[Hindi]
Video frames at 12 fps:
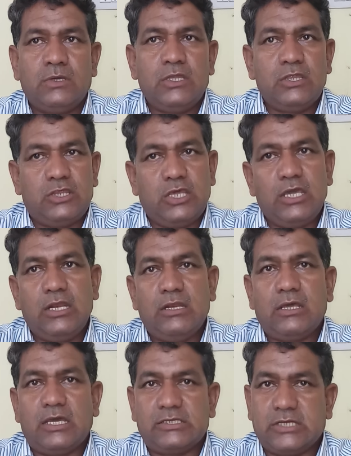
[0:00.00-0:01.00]
इन तीन
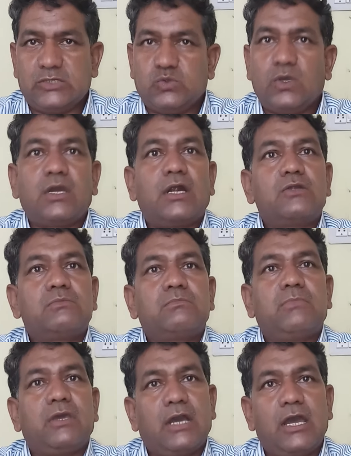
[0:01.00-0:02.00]
एहसासों के कारण
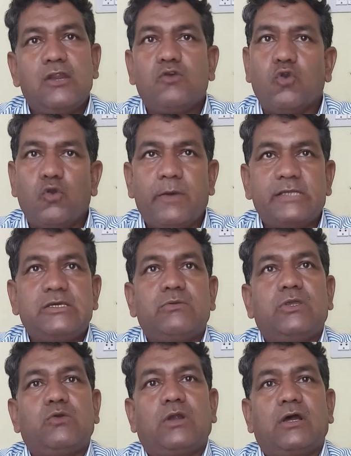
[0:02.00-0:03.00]
मिखाइल
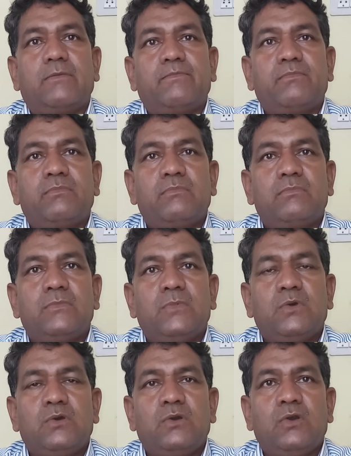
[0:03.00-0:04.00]
गोरबाचेव के द्वारा
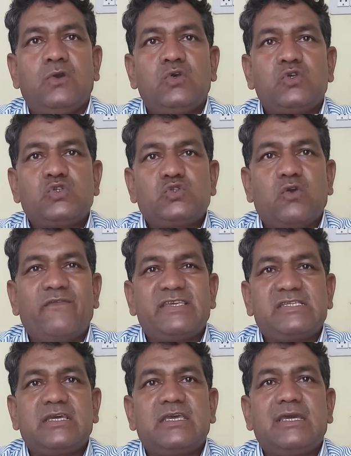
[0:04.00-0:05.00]

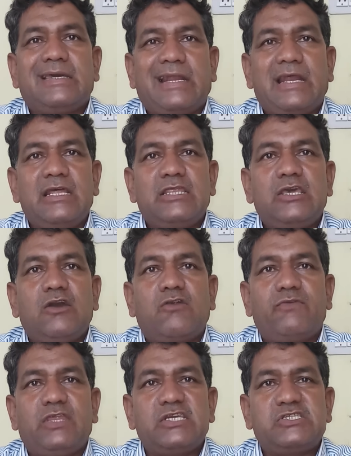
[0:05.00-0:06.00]
सोवियत संघ की गृह नीति और
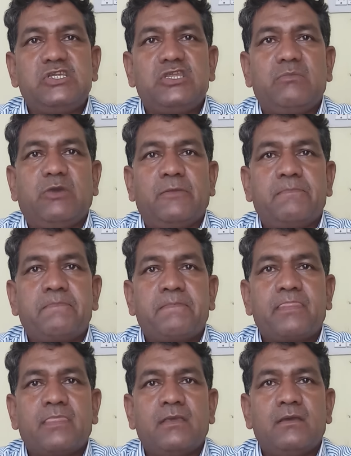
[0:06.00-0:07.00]
विदेश नीति में
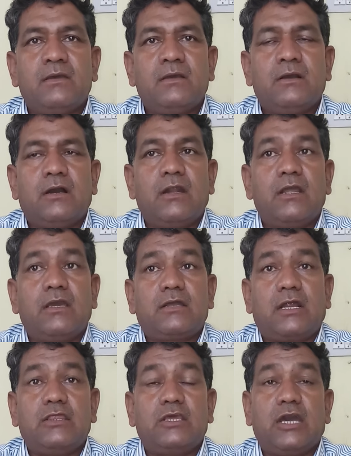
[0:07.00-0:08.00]
अनेक
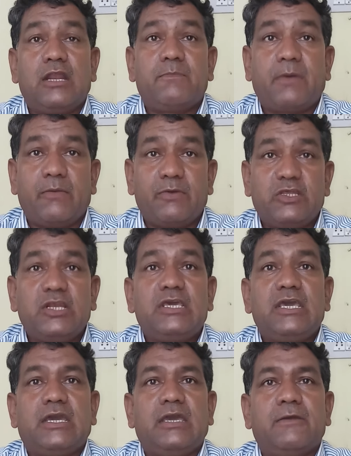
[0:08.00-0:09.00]
क्रांतिकारी परिवर्तन
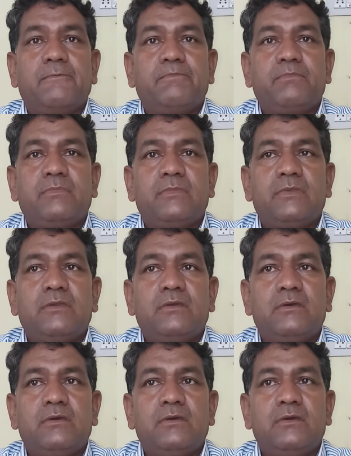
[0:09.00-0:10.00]
किए
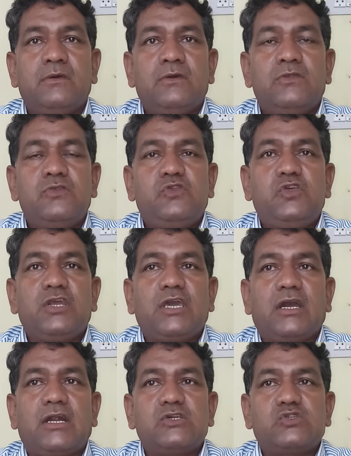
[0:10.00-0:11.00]
गए
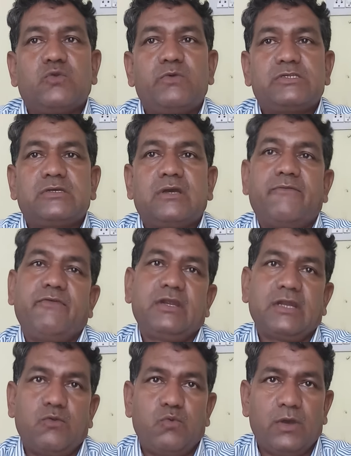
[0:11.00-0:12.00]
जिनके कारण सोवियत संघ का
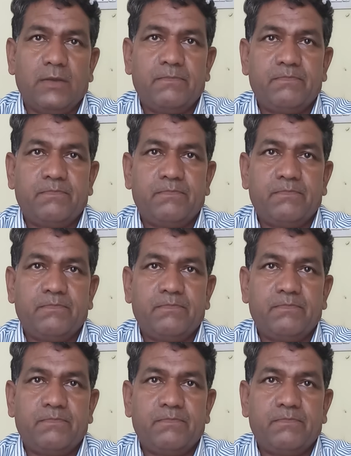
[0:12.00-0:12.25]
विघटन हुआ